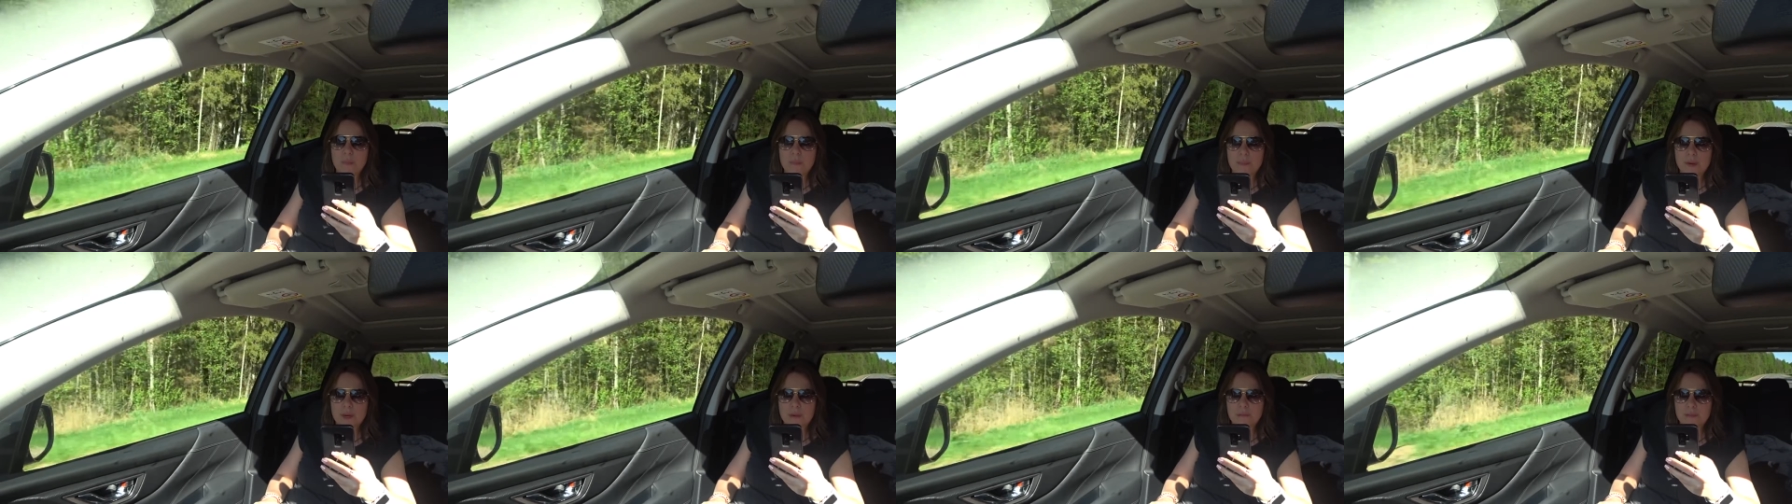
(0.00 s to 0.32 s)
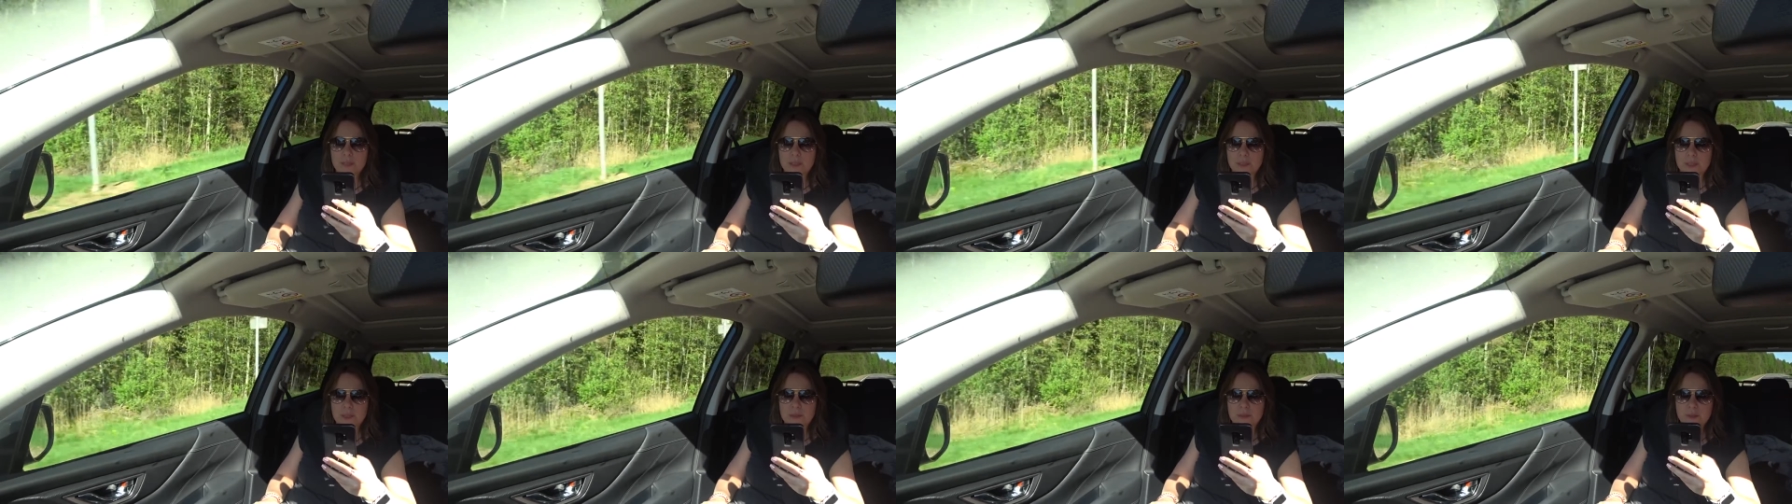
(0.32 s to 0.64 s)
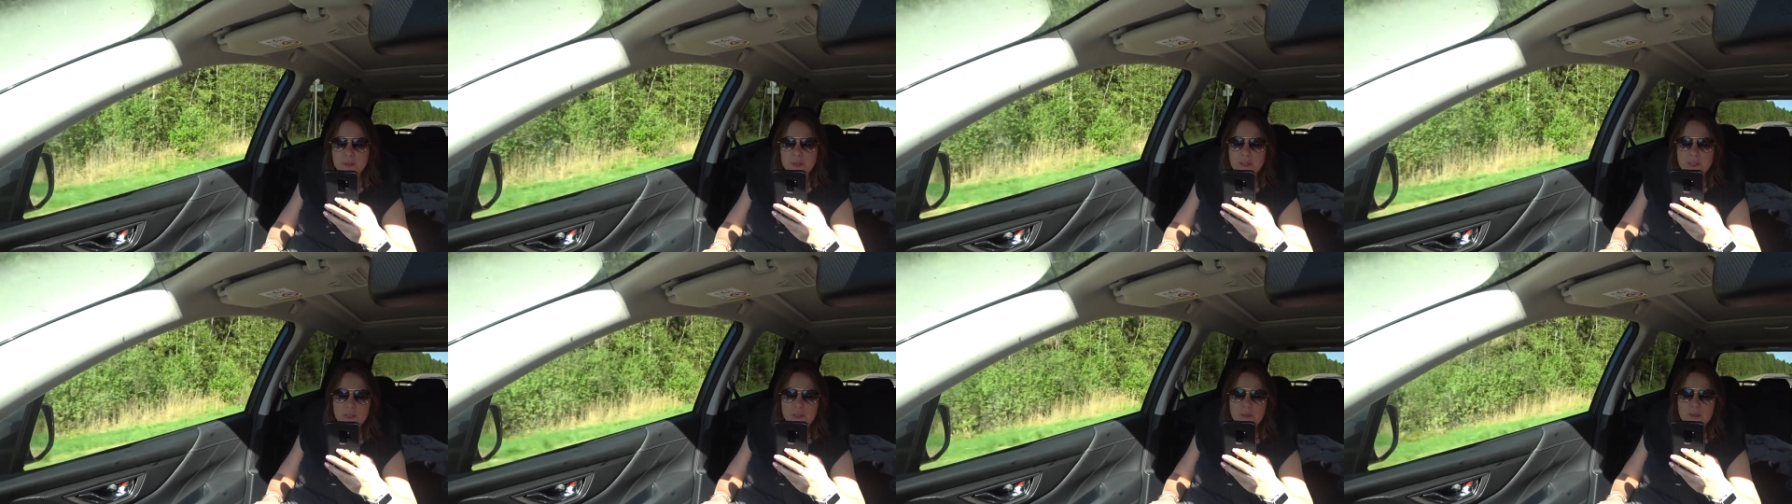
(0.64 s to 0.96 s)
Правда, с
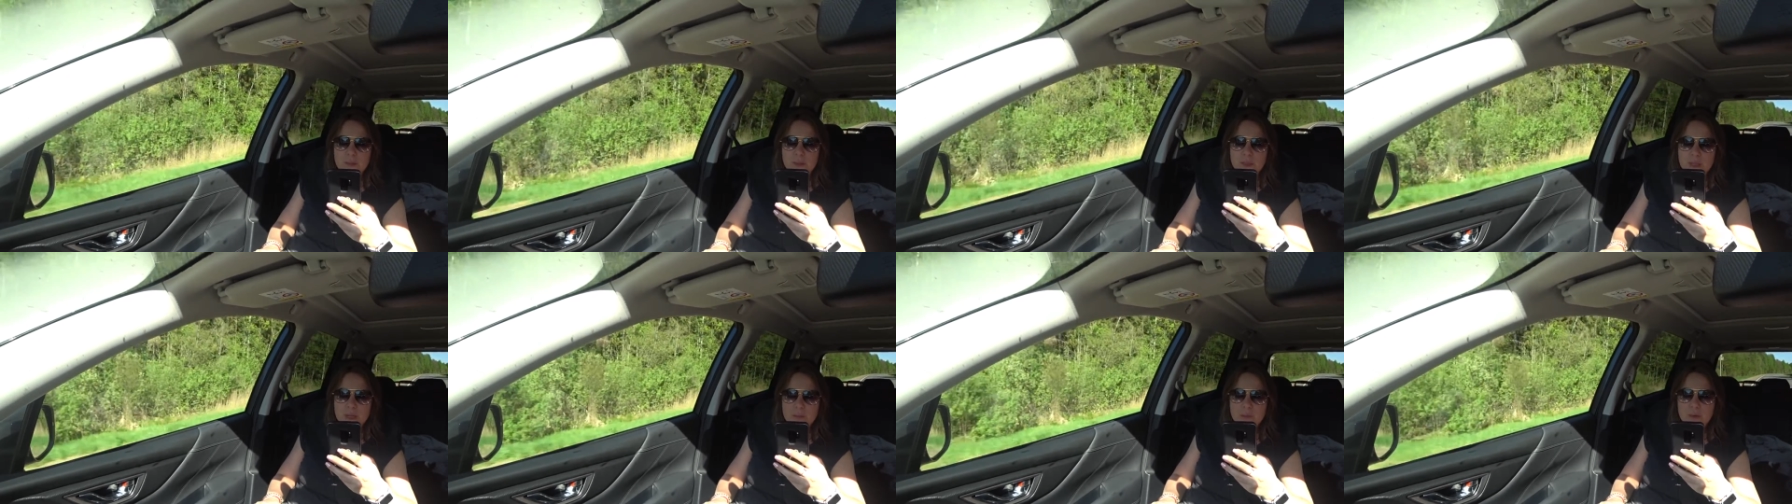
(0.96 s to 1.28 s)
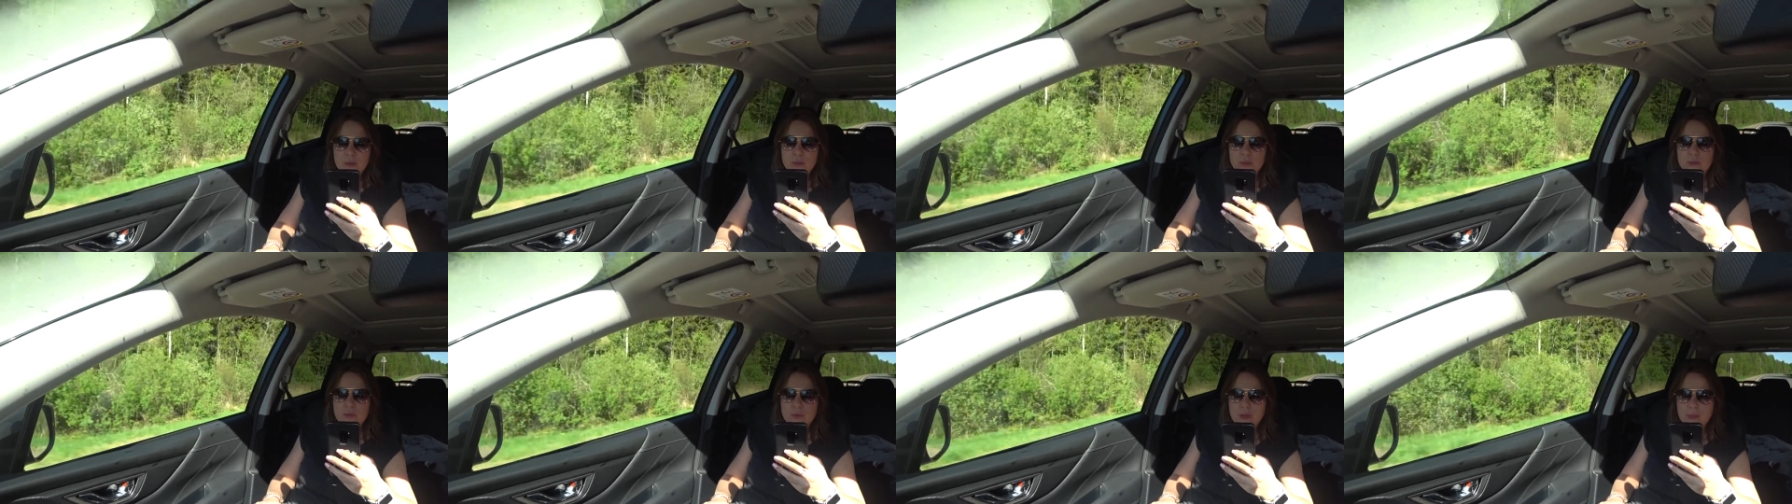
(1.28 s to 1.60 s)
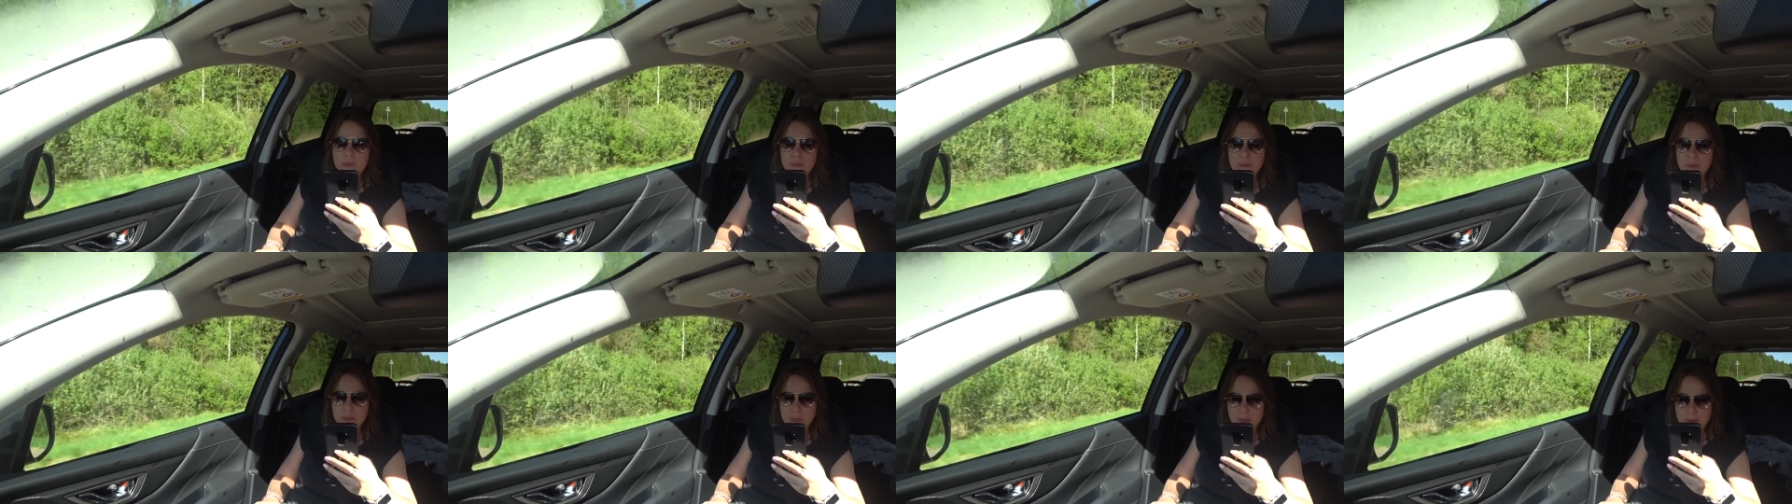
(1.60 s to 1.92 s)
выходом на работу
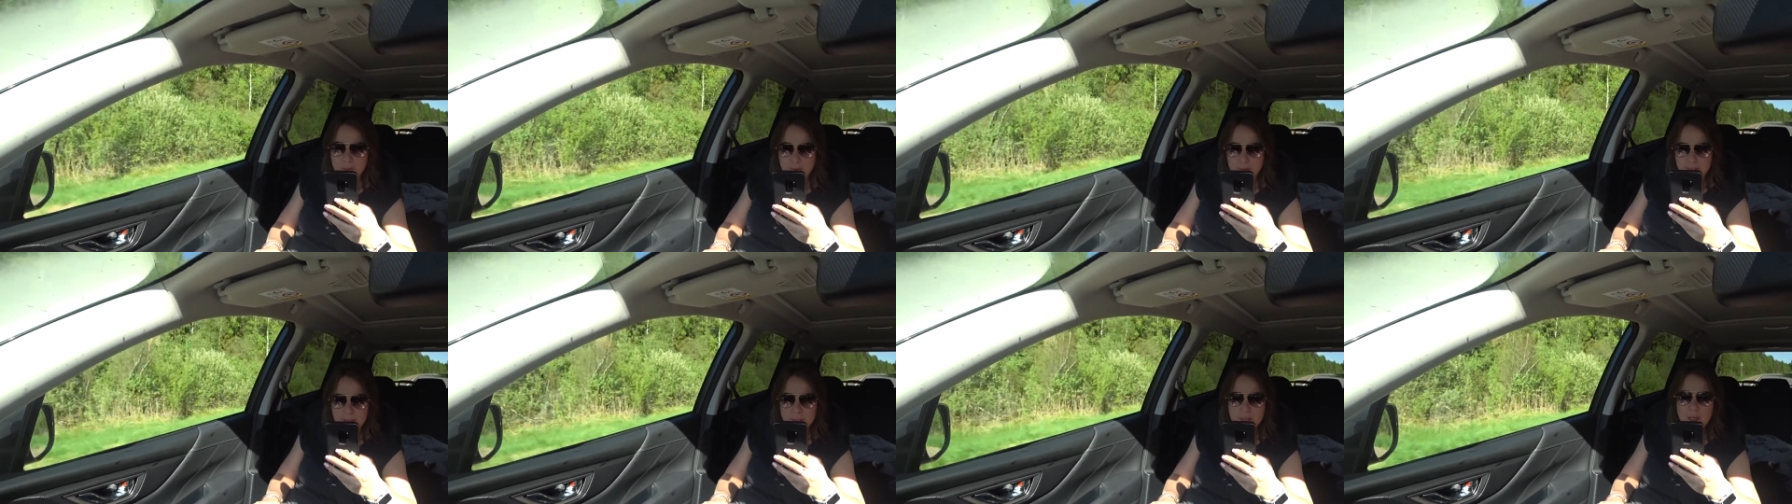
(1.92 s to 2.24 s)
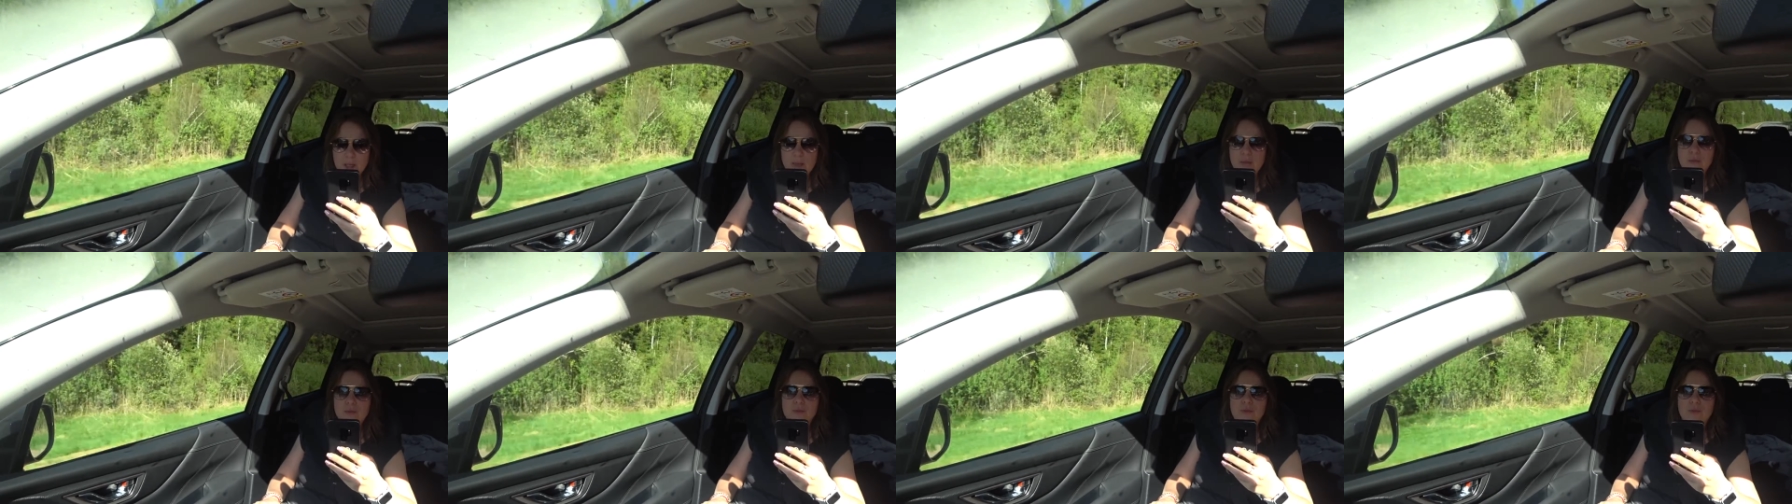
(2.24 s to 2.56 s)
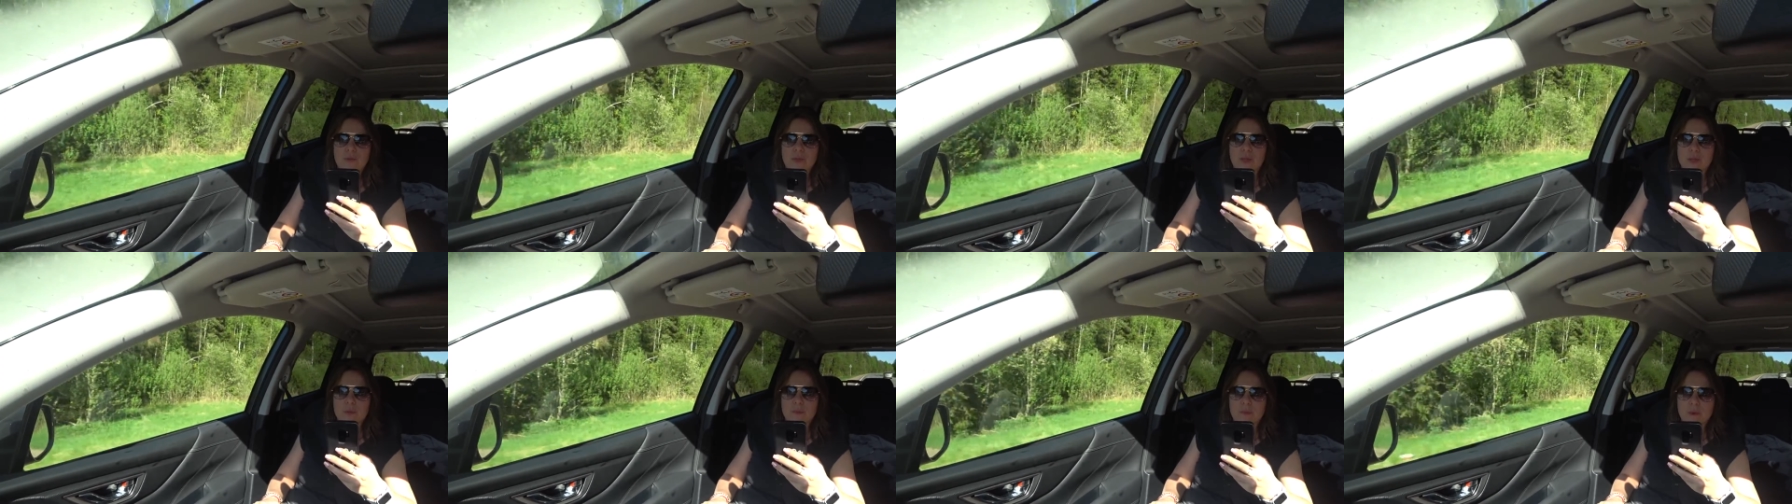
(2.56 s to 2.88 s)
времени не хватает, ну
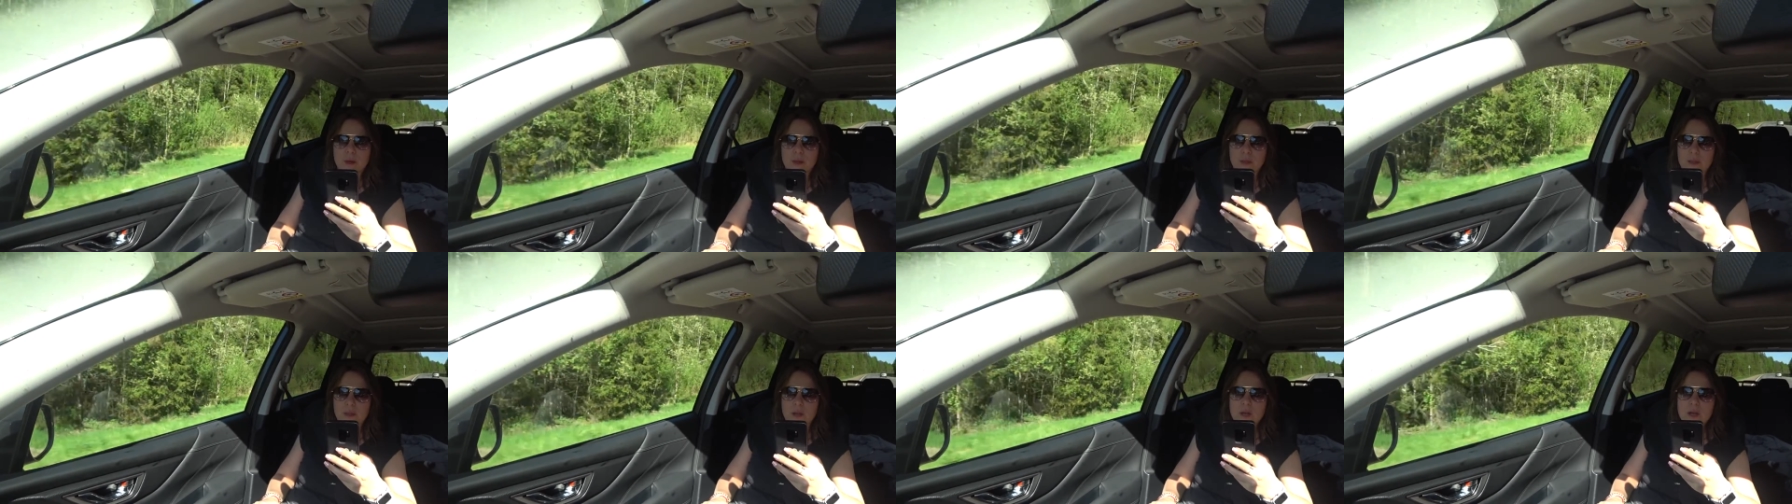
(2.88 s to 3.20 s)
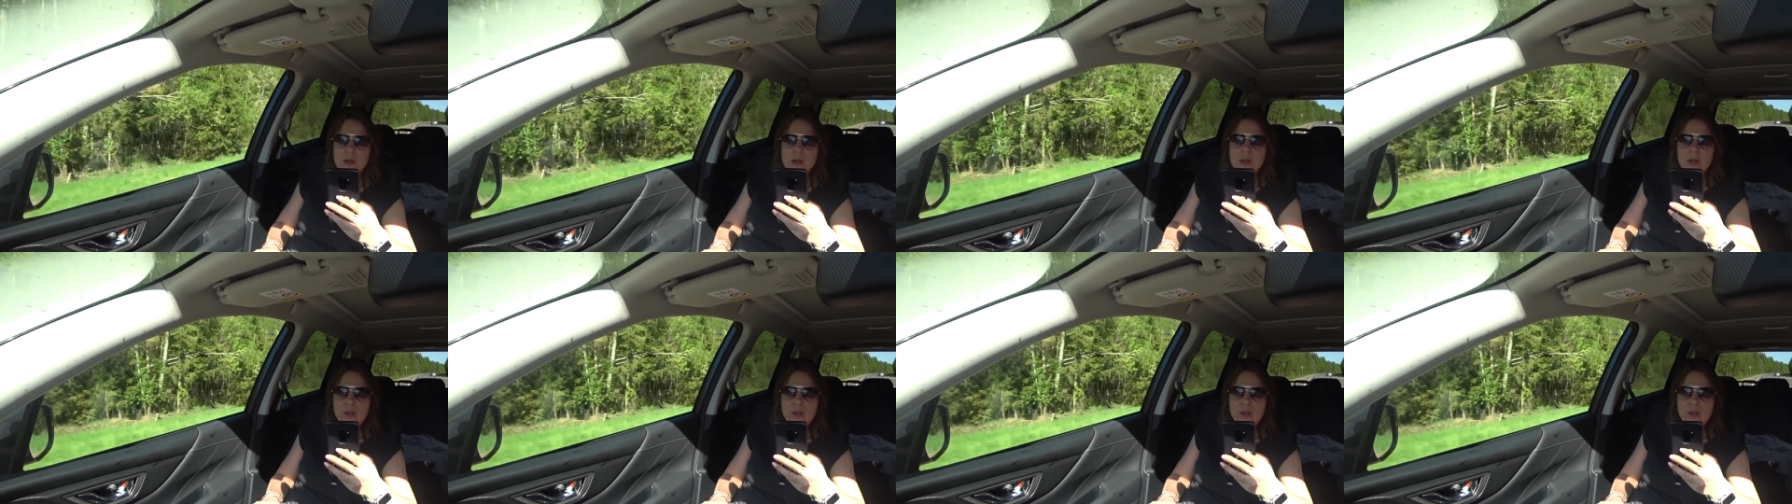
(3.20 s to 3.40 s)
все нормально.